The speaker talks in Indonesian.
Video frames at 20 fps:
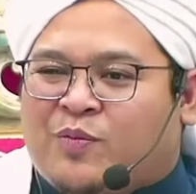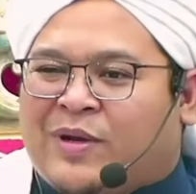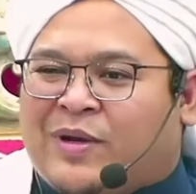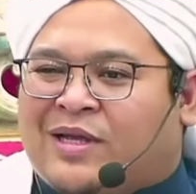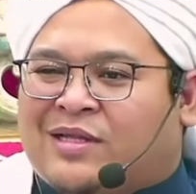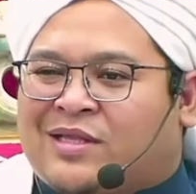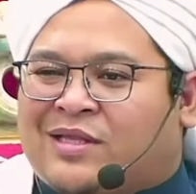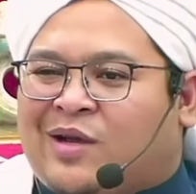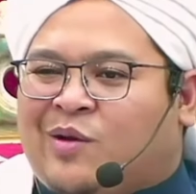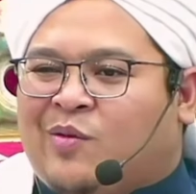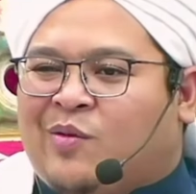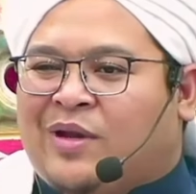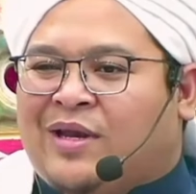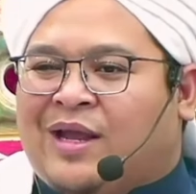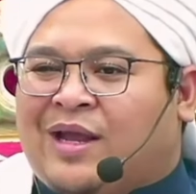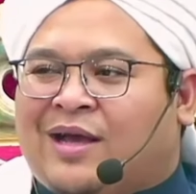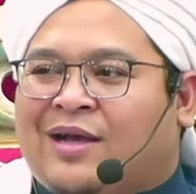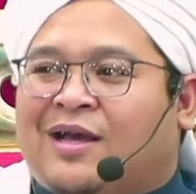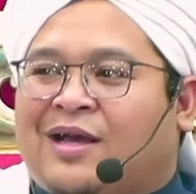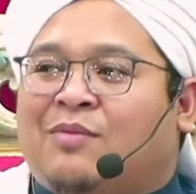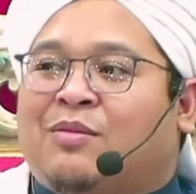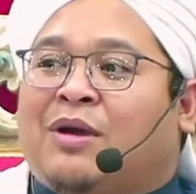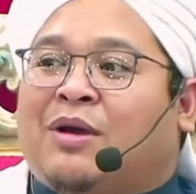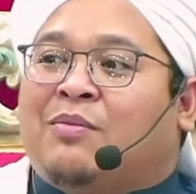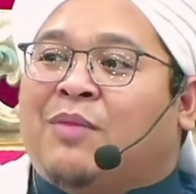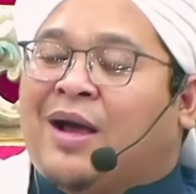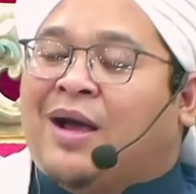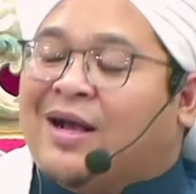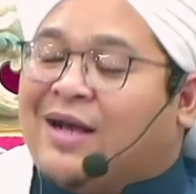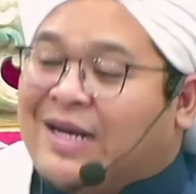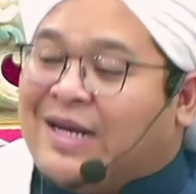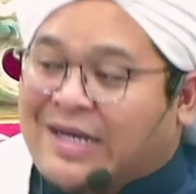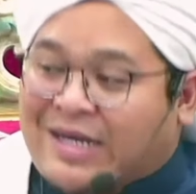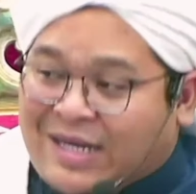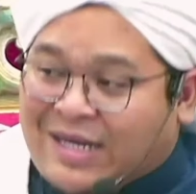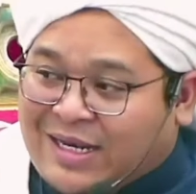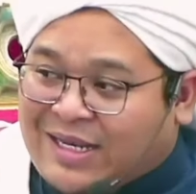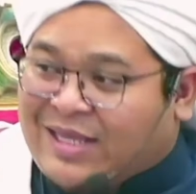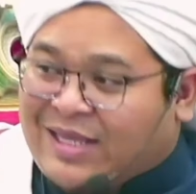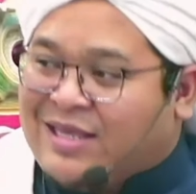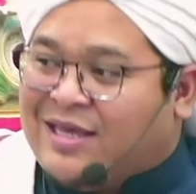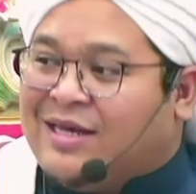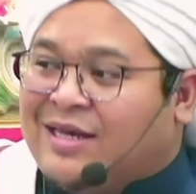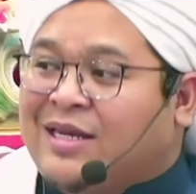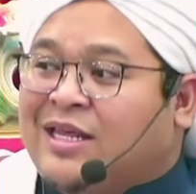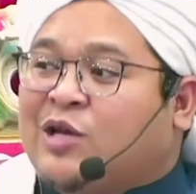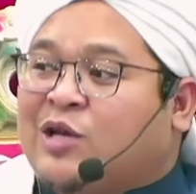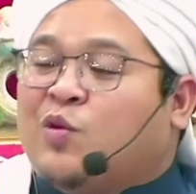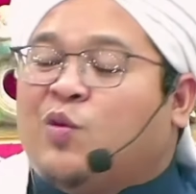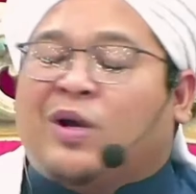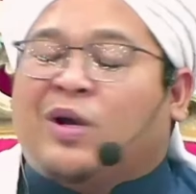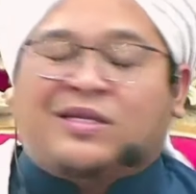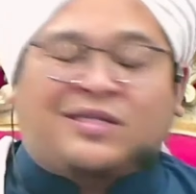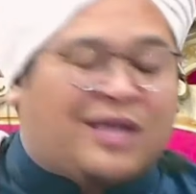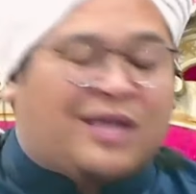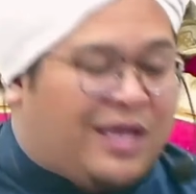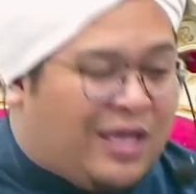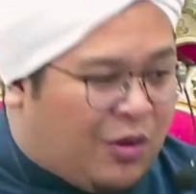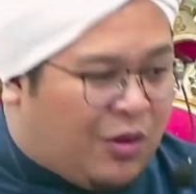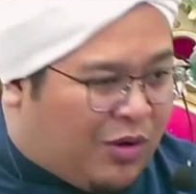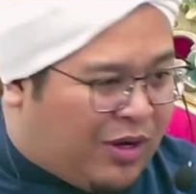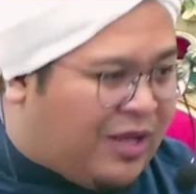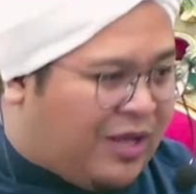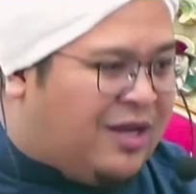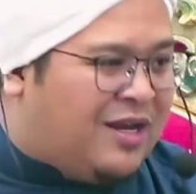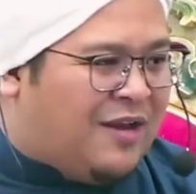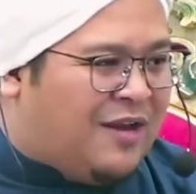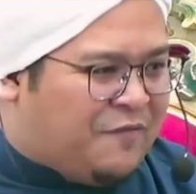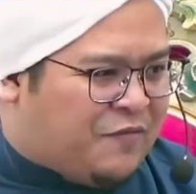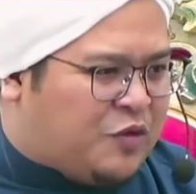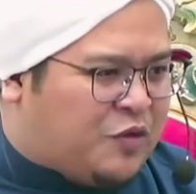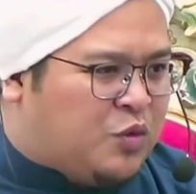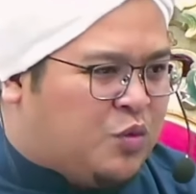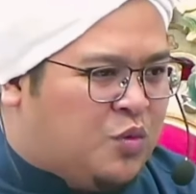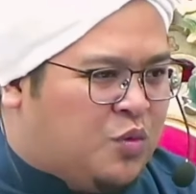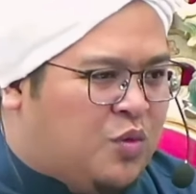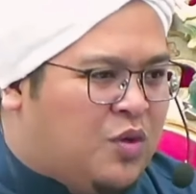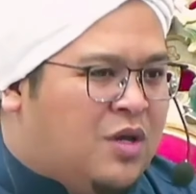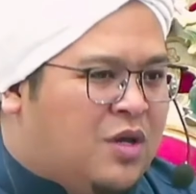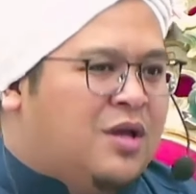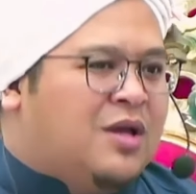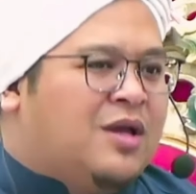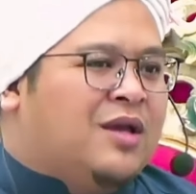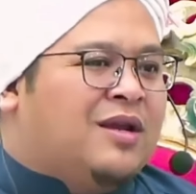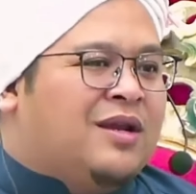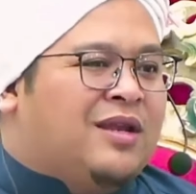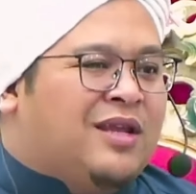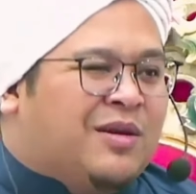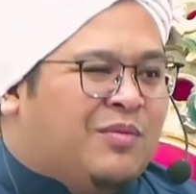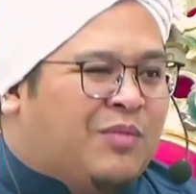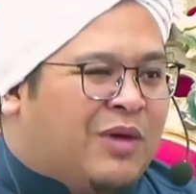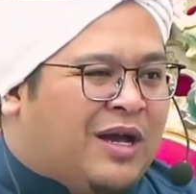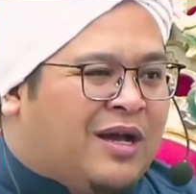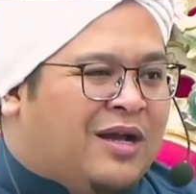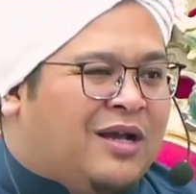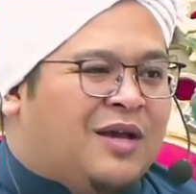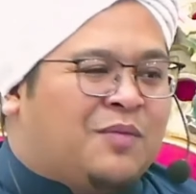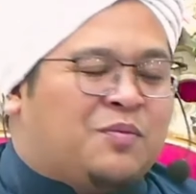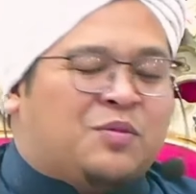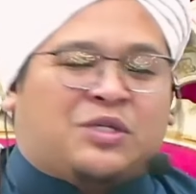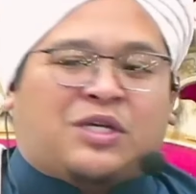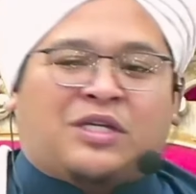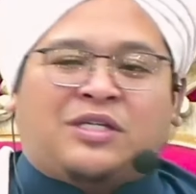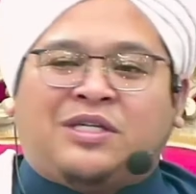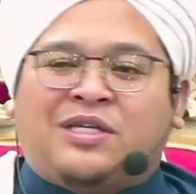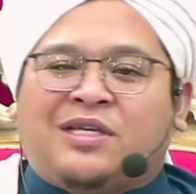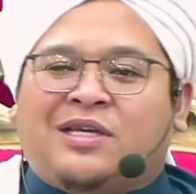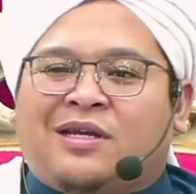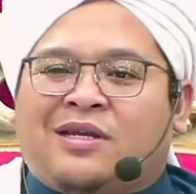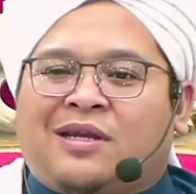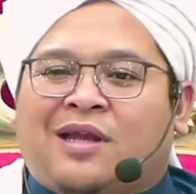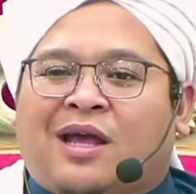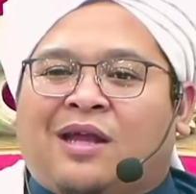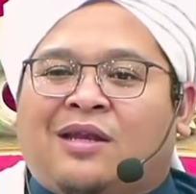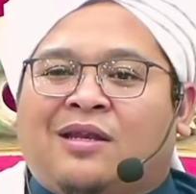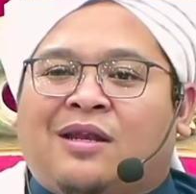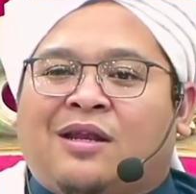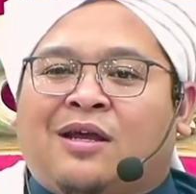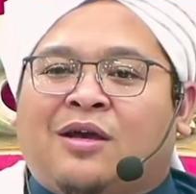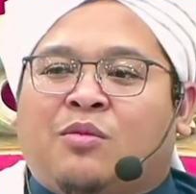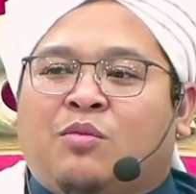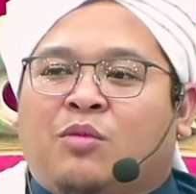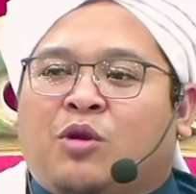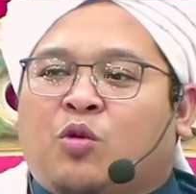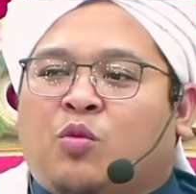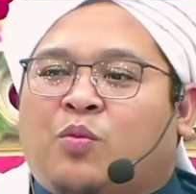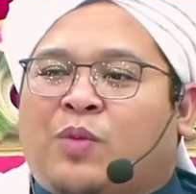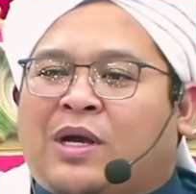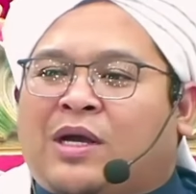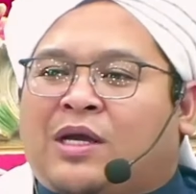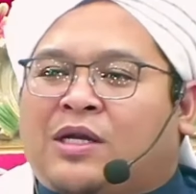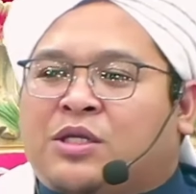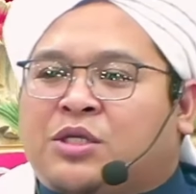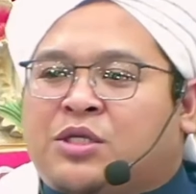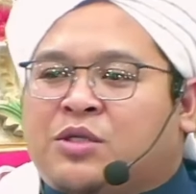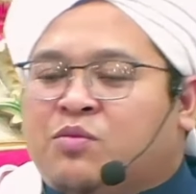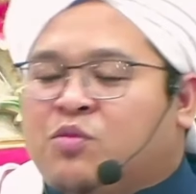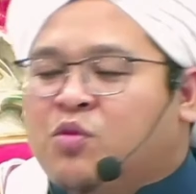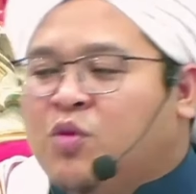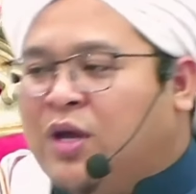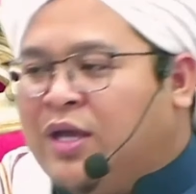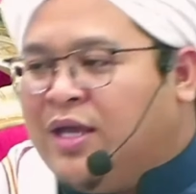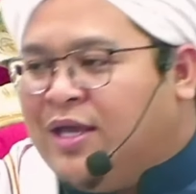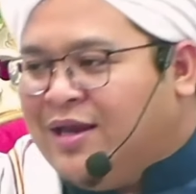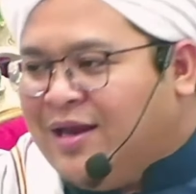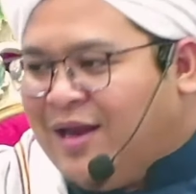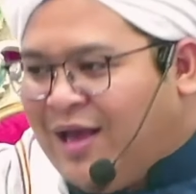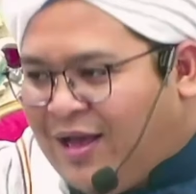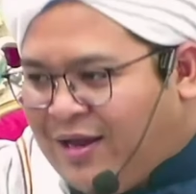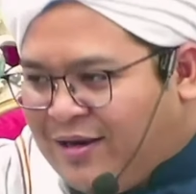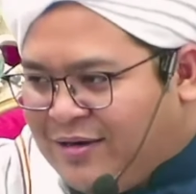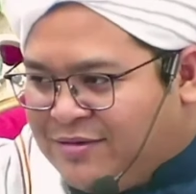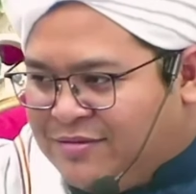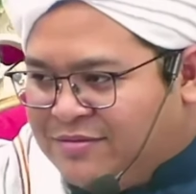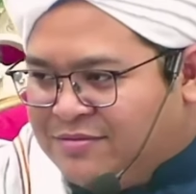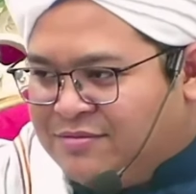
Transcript: pengetahuan agama, bahkan dirinya dikuasai oleh nafsu, dia menganggap cacian adalah merupakan sebuah hinaan.